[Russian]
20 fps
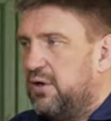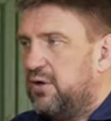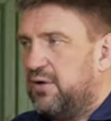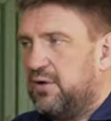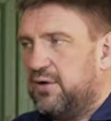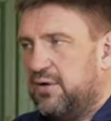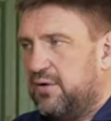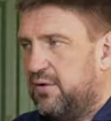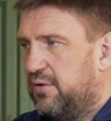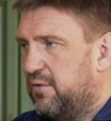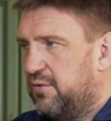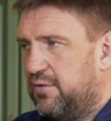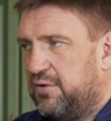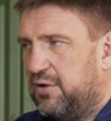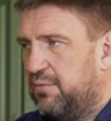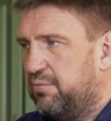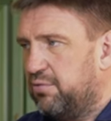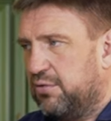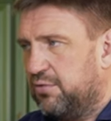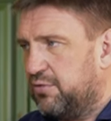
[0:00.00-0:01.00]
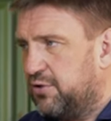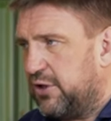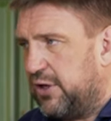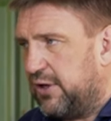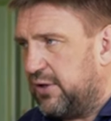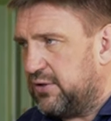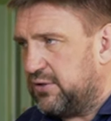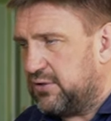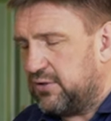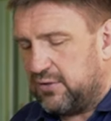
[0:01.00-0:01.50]
э, не
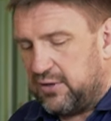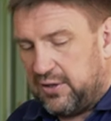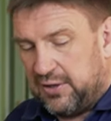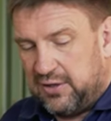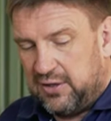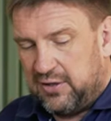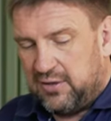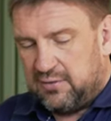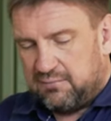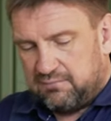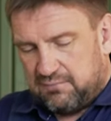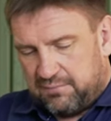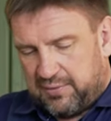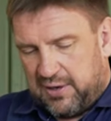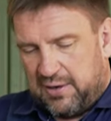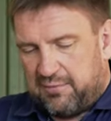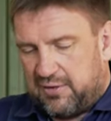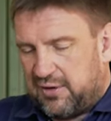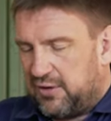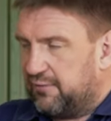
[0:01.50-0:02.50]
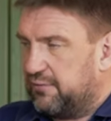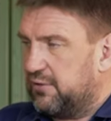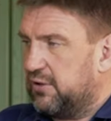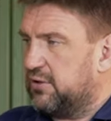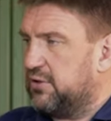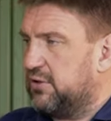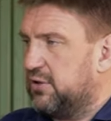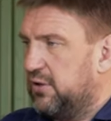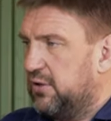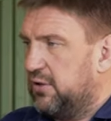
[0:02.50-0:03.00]
получается. Они прямо
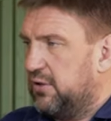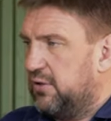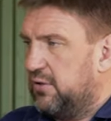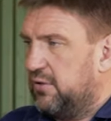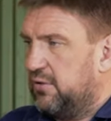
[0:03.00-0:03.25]
равноценны,